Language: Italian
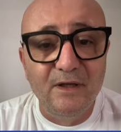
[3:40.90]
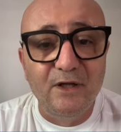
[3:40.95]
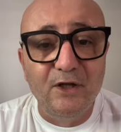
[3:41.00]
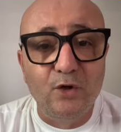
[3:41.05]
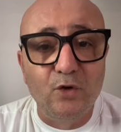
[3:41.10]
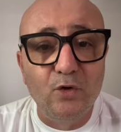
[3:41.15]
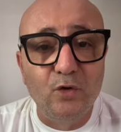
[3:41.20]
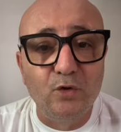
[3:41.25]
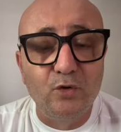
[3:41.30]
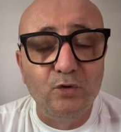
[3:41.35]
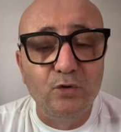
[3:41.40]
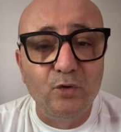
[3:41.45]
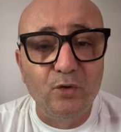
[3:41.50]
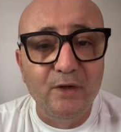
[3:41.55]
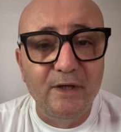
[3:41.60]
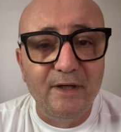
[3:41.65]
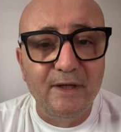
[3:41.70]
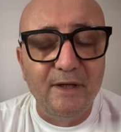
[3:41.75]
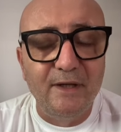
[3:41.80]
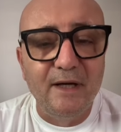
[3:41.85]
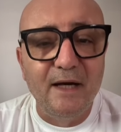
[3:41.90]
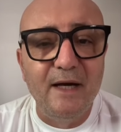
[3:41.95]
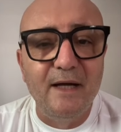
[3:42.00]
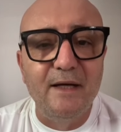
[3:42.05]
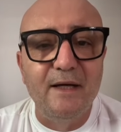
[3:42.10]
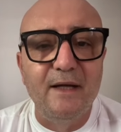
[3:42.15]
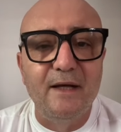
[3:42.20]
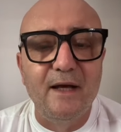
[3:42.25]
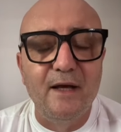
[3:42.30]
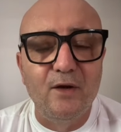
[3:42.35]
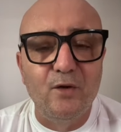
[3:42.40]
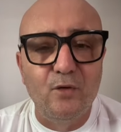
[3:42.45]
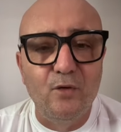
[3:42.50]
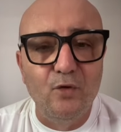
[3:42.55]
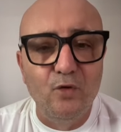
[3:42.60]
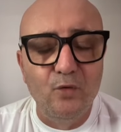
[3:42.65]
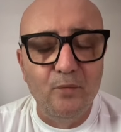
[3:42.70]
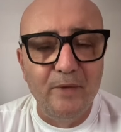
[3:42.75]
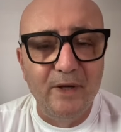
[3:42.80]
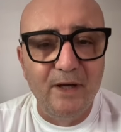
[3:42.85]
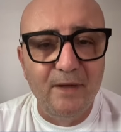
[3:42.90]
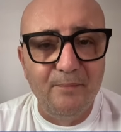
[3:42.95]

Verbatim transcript: Ricordo le ricariche come